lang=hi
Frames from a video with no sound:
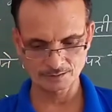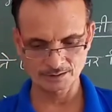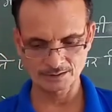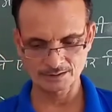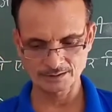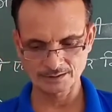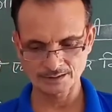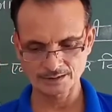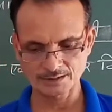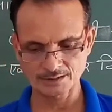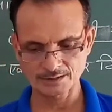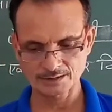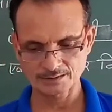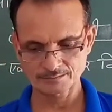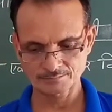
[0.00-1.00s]
के लिए
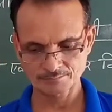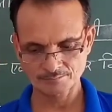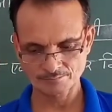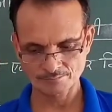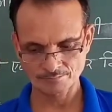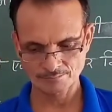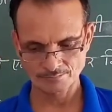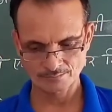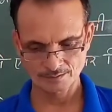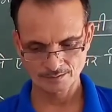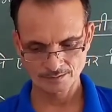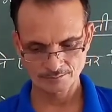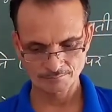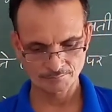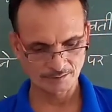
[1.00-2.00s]

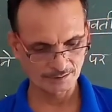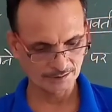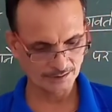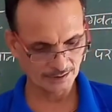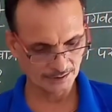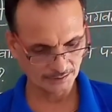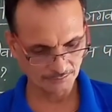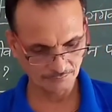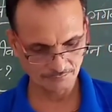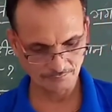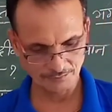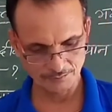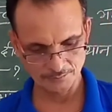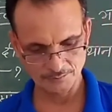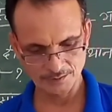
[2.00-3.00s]
बलिदानी
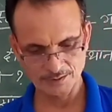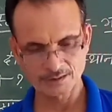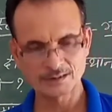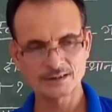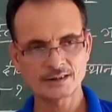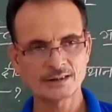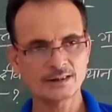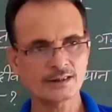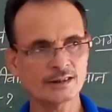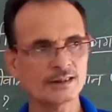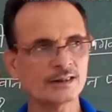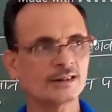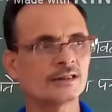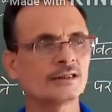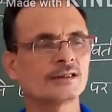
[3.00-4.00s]
वीरों के
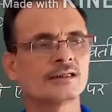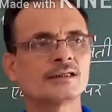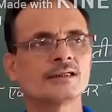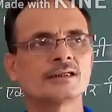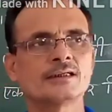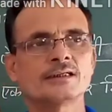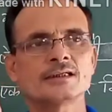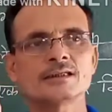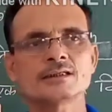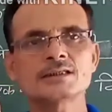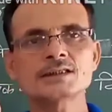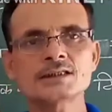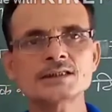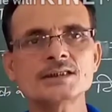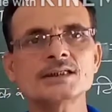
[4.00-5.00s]
लिए
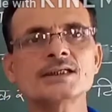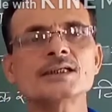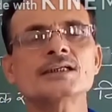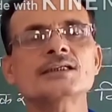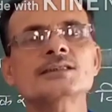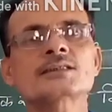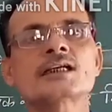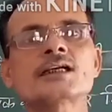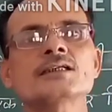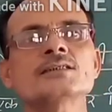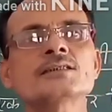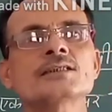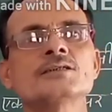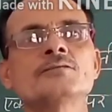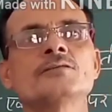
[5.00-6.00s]
किसी एक स्थान
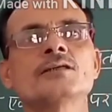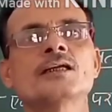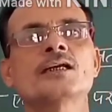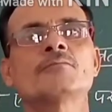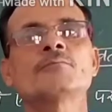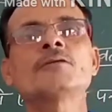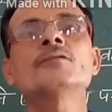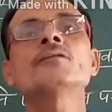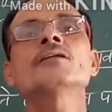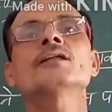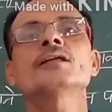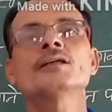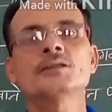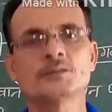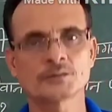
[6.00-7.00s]
से उनका मोह
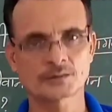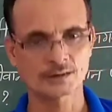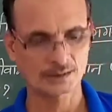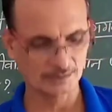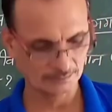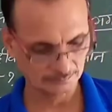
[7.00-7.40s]
नहीं होता